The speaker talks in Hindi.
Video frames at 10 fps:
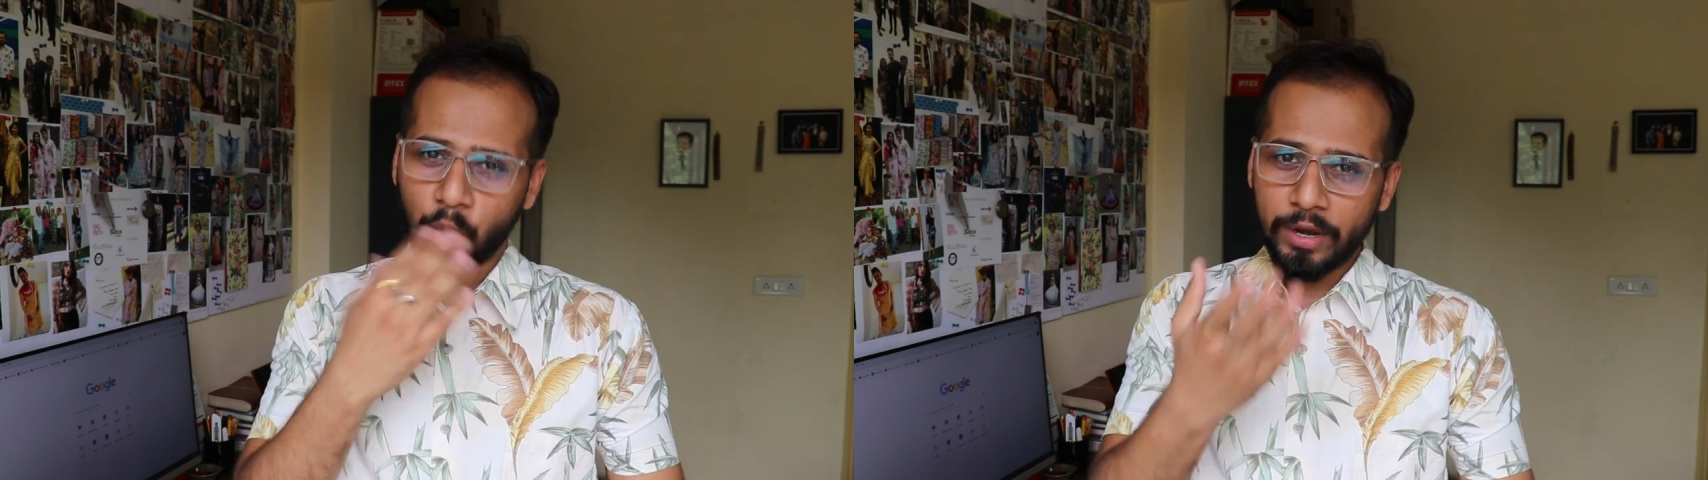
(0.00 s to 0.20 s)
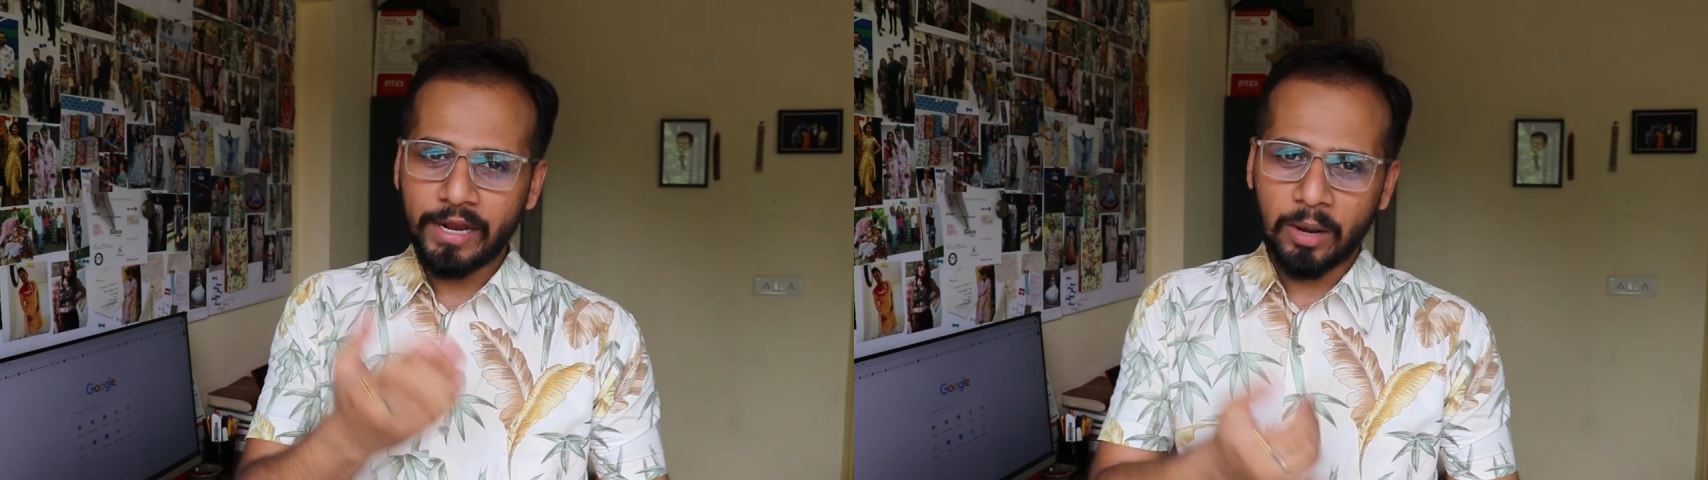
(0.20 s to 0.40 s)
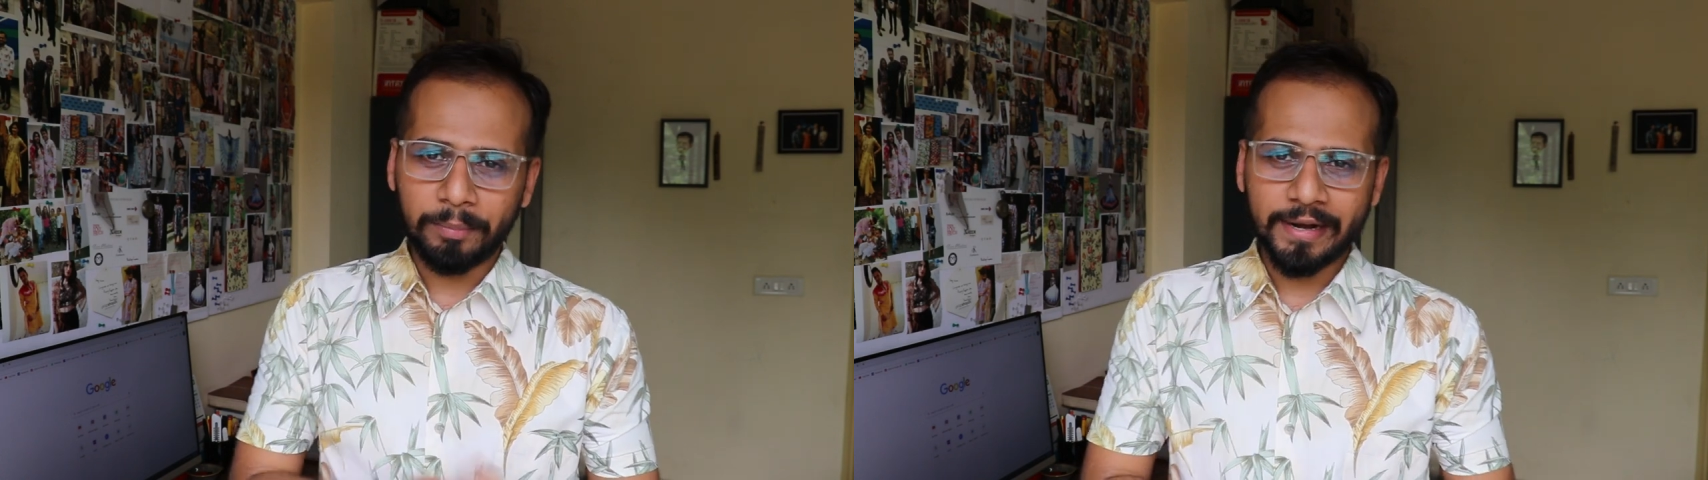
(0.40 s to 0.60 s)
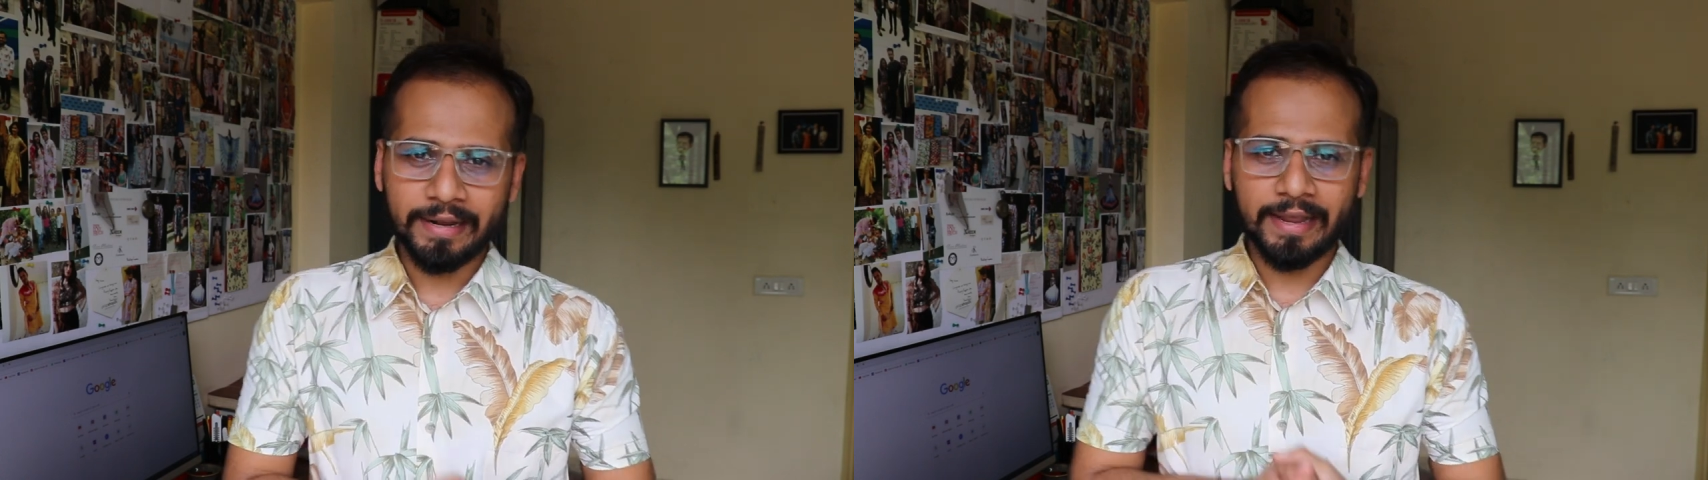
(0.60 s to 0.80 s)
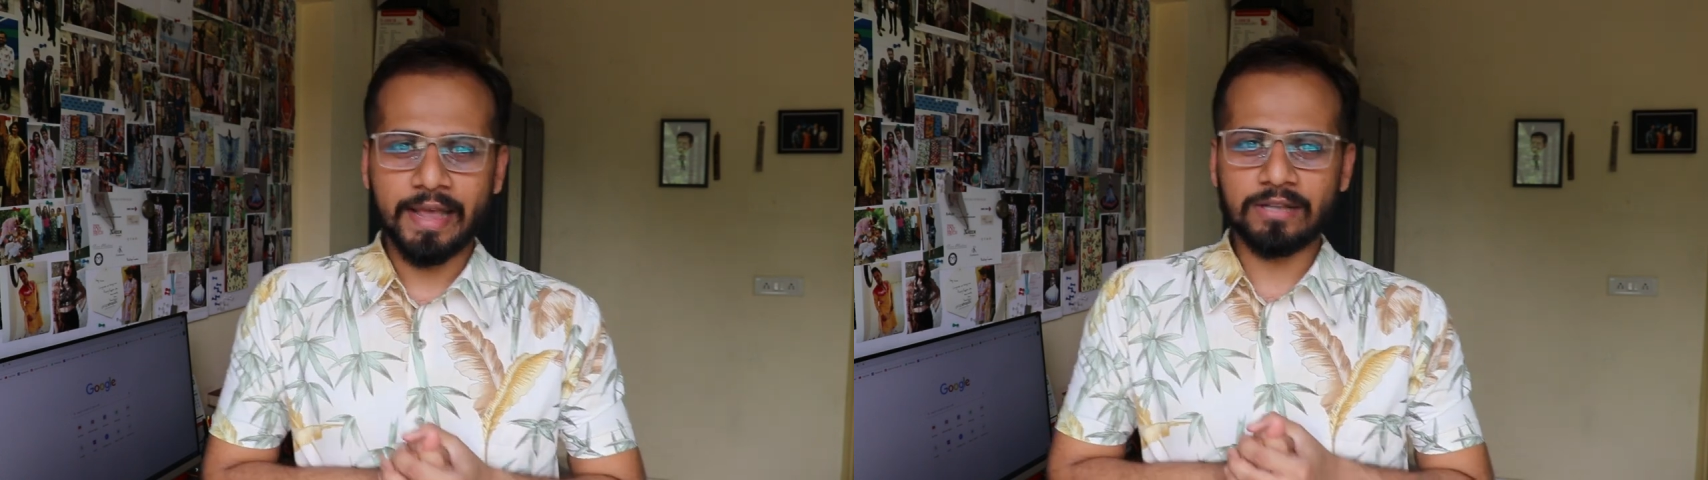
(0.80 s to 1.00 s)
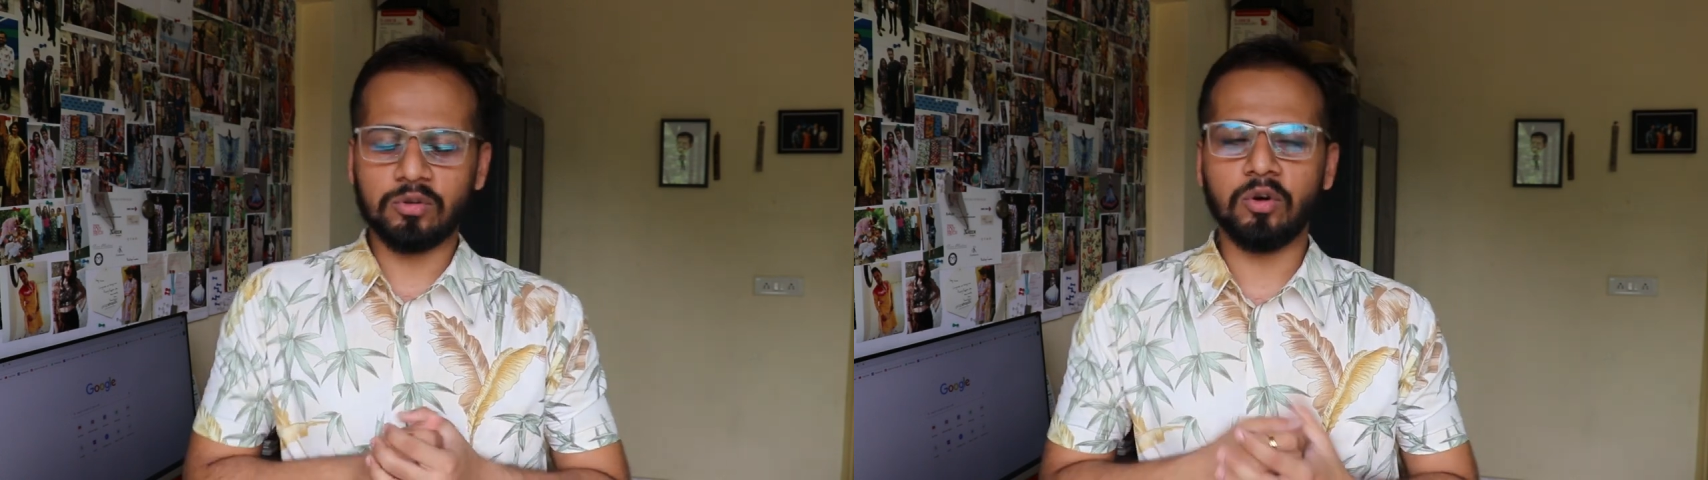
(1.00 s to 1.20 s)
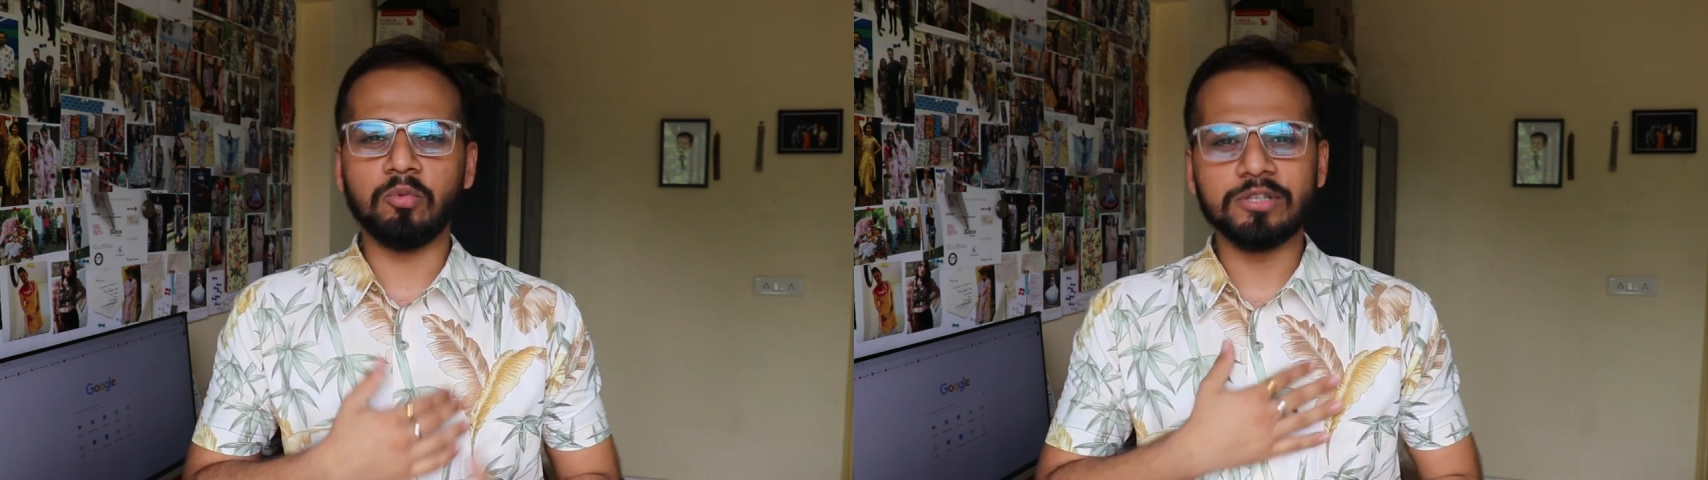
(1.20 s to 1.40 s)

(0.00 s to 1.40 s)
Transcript: स्कूलिंग कंप्लीट किया है सो so,